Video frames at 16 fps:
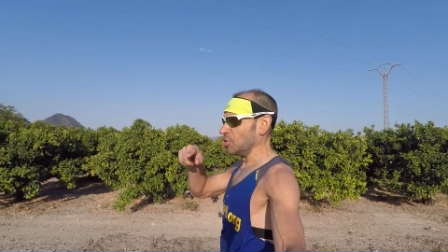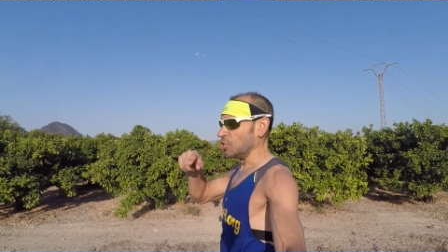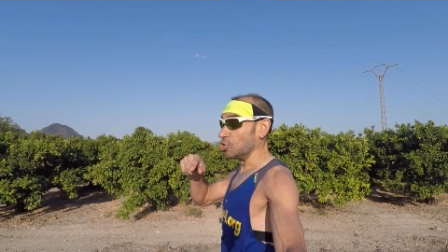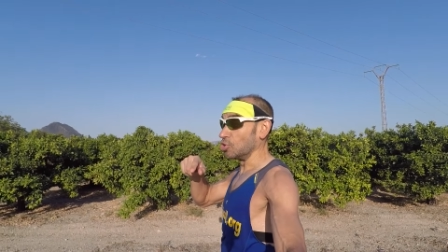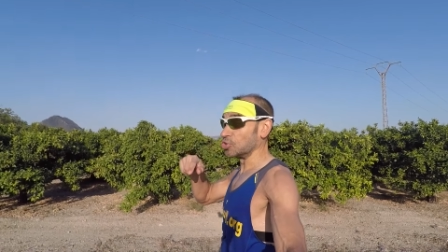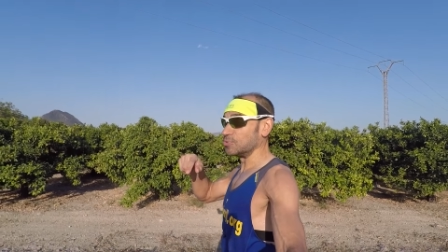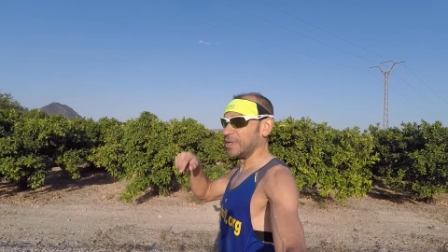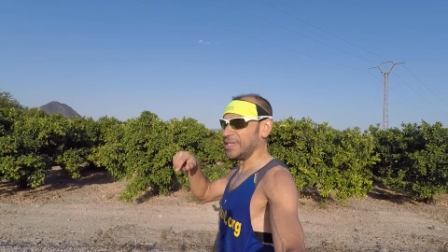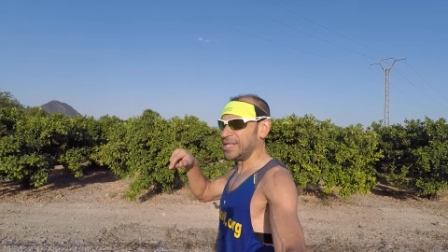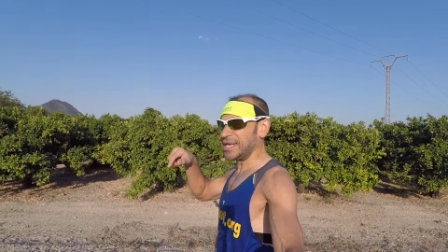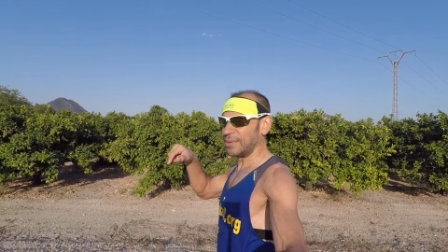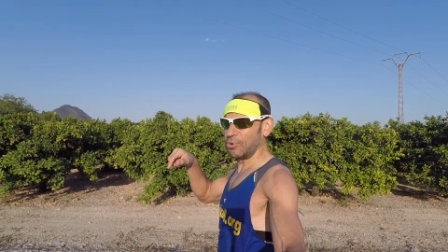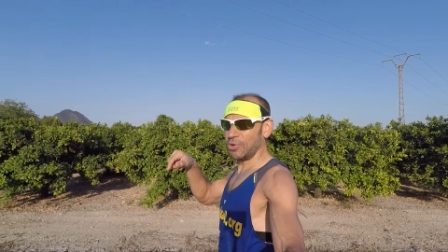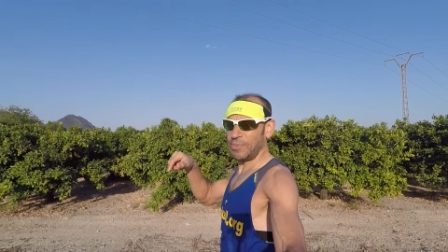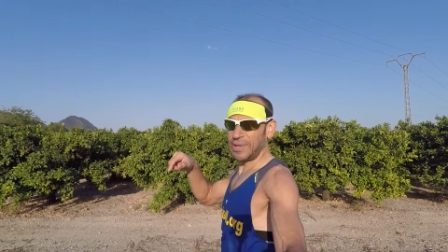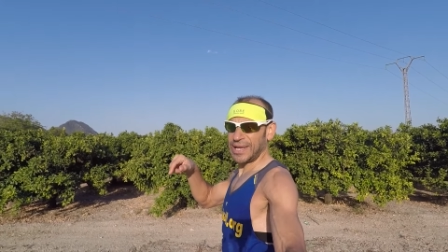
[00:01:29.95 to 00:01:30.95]
nos vendría
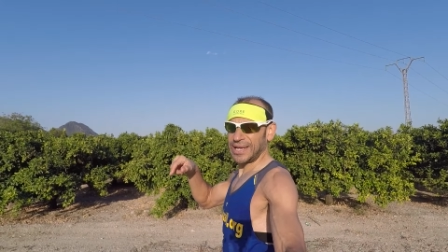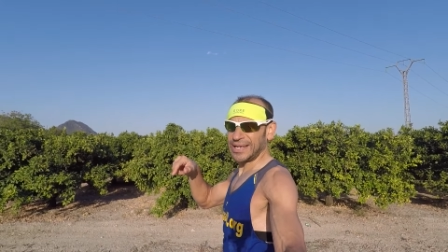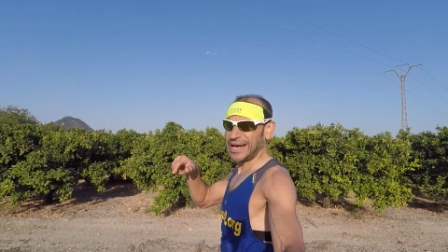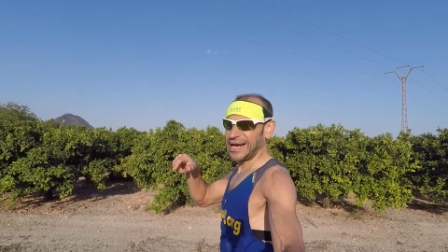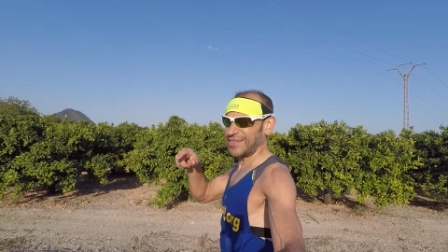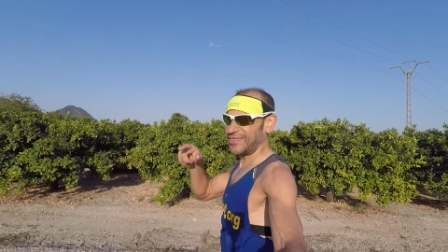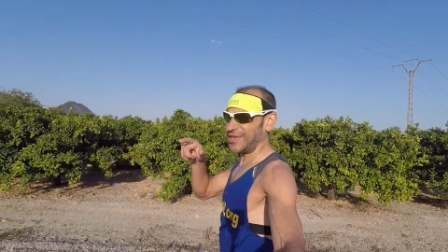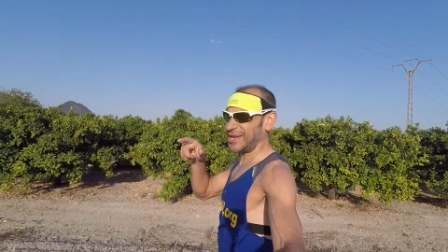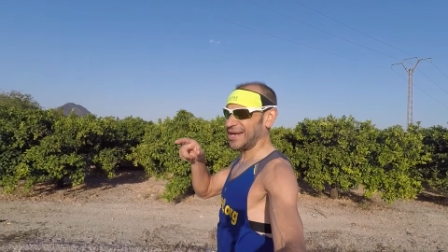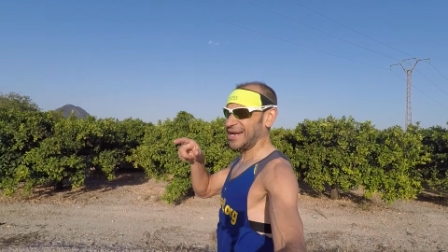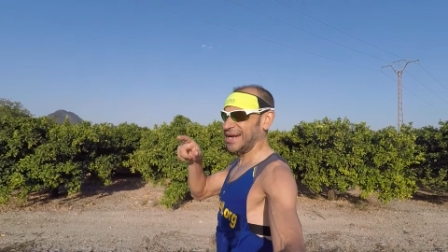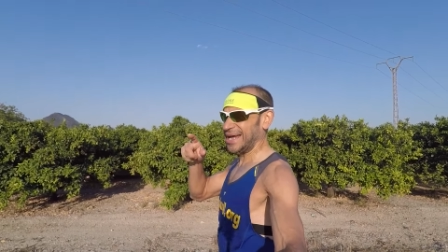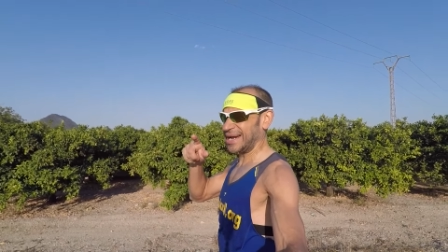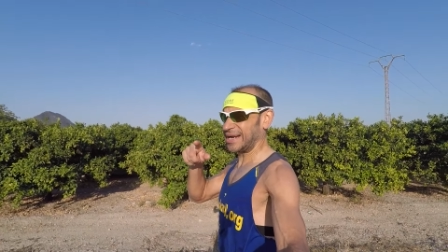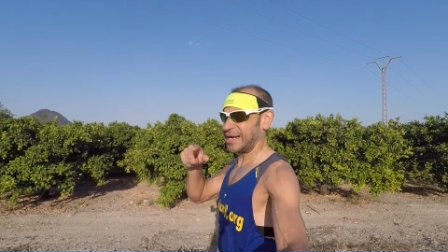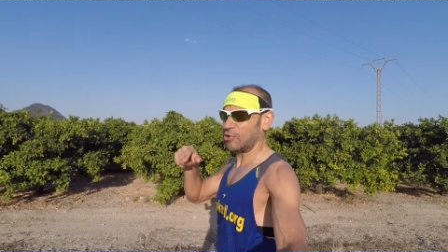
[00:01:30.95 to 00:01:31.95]
muy bien hacer
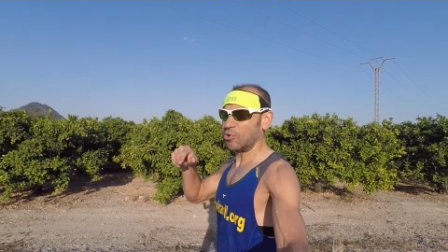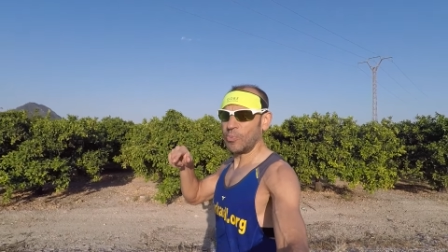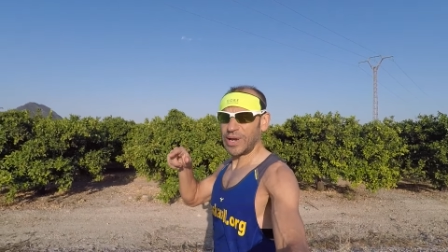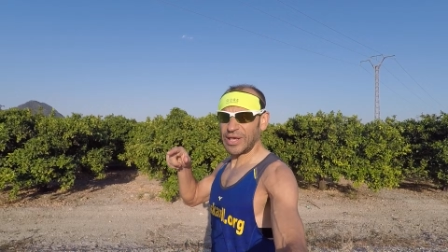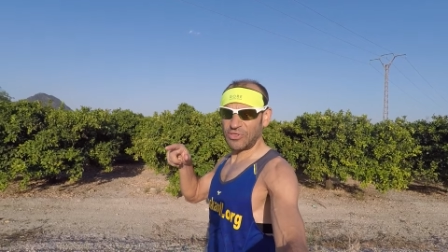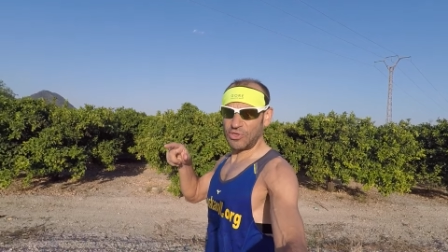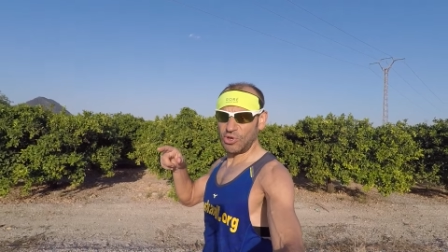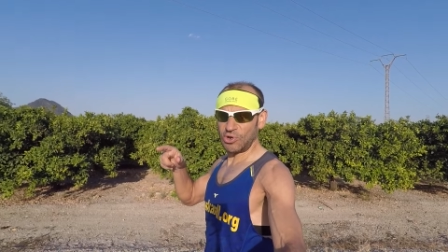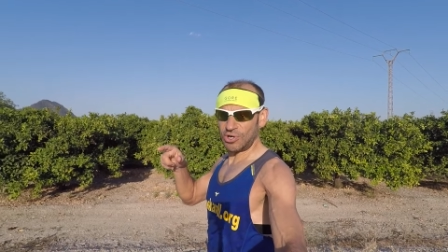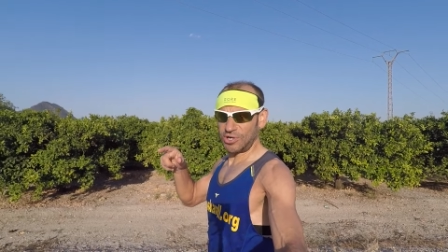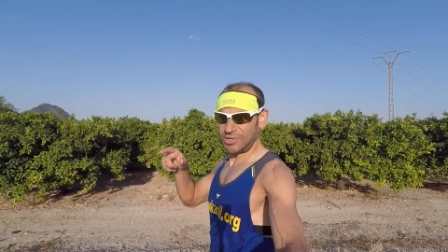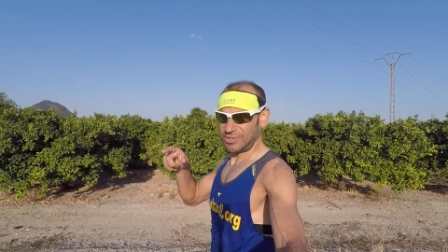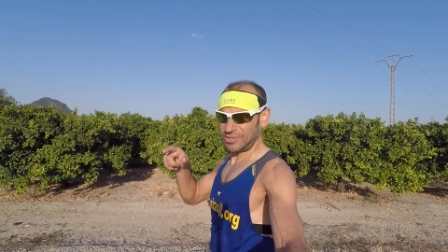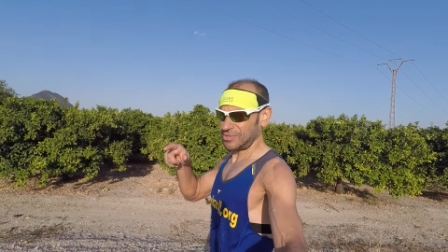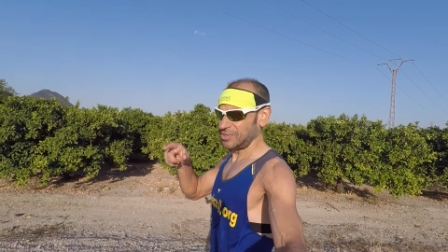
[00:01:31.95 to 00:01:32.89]
la recuperación